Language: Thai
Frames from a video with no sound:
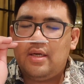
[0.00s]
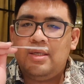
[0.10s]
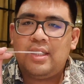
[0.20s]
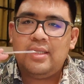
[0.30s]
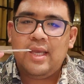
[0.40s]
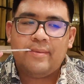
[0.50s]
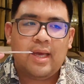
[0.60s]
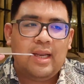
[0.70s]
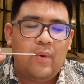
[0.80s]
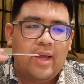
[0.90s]
คือถ้าเทียบ
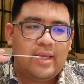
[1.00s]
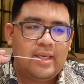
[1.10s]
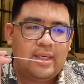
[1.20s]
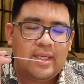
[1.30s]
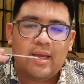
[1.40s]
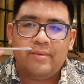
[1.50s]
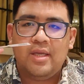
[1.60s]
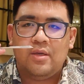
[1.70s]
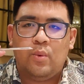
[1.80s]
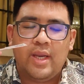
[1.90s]
กันระหว่างกลิ่นนี้กับ
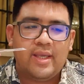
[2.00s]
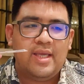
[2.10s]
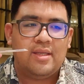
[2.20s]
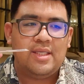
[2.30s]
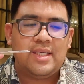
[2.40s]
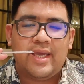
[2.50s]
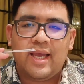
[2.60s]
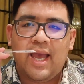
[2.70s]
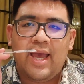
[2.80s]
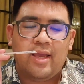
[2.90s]
กลิ่นนู้นนะกลิ่นที่ใช้
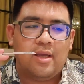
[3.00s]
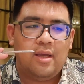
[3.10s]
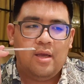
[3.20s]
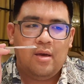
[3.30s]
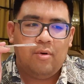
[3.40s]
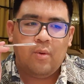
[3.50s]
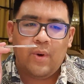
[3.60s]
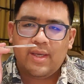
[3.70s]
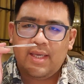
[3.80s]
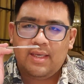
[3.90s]
ง่าย ผม
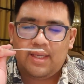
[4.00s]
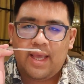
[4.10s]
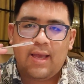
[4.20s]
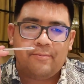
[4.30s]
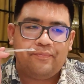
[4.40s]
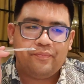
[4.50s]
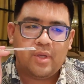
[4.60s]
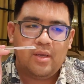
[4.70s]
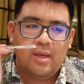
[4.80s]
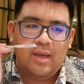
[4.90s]
ว่ากลิ่นเนี้ย
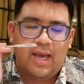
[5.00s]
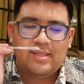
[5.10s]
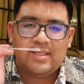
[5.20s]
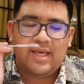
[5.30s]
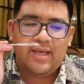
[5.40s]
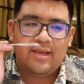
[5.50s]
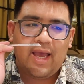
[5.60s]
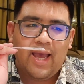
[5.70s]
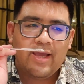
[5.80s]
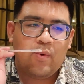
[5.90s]
อาจจะใช้
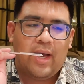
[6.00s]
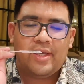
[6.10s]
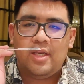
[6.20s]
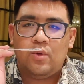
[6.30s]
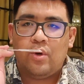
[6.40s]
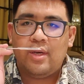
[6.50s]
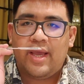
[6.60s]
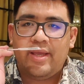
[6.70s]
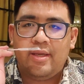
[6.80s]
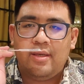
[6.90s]
ง่ายกว่ากลิ่นนู้น
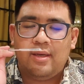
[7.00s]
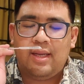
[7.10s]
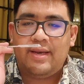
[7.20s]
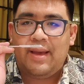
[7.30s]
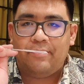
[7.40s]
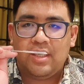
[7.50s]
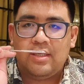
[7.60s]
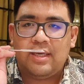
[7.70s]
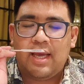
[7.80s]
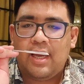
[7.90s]
ในระดับห
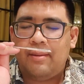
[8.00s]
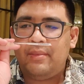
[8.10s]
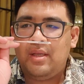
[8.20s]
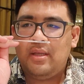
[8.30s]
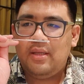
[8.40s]
นึ่งนะครับ